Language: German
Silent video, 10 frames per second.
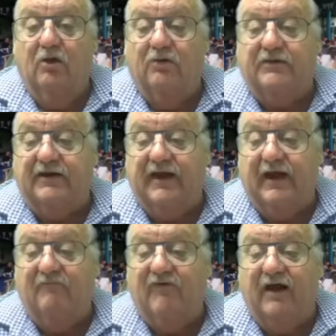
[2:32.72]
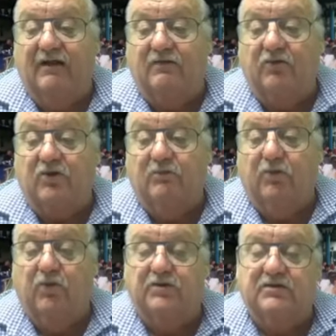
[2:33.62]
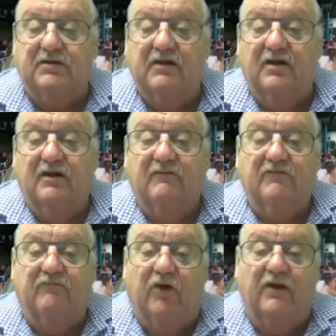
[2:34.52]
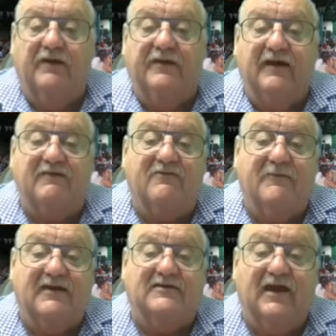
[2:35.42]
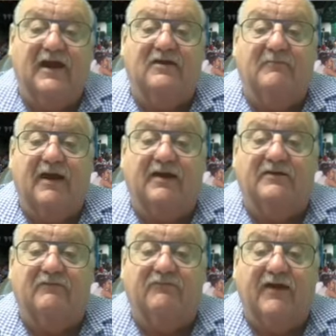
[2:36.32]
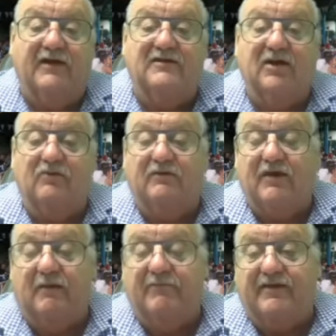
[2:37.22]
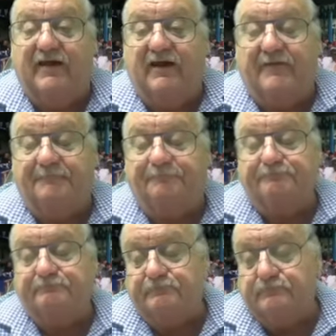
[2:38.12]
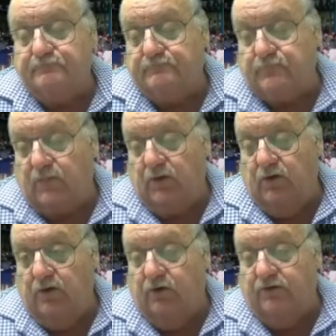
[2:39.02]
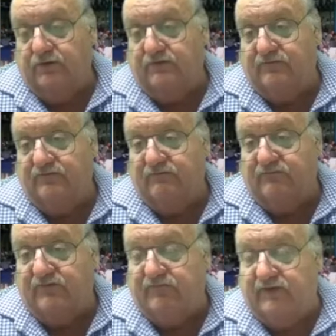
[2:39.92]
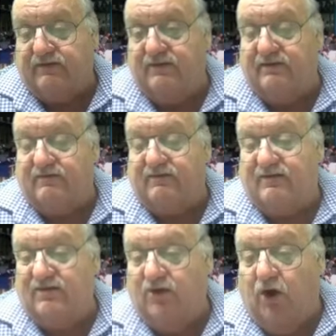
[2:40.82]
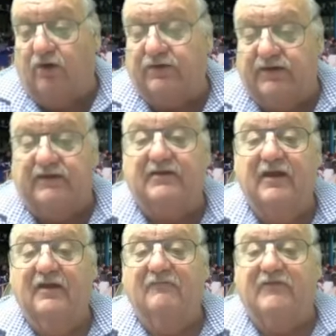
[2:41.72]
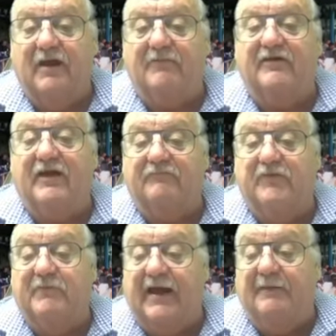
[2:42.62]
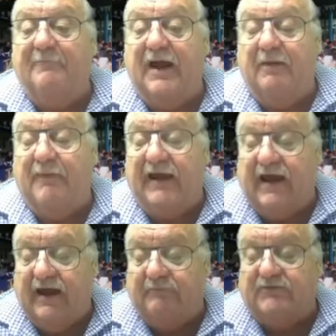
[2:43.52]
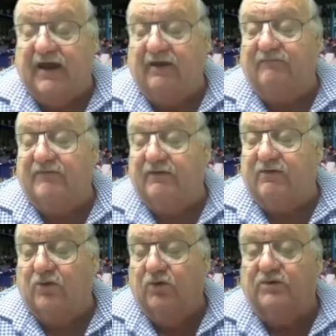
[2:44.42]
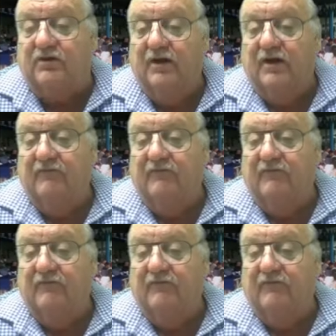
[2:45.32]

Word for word: Und die haben wir also gebucht. Wir wollen erst zwei Tage machen, den Freitag und Samstag. Und wir wissen es noch nicht. Wir haben gesagt, wir bleiben mal bei einem Tag, wenn es gut,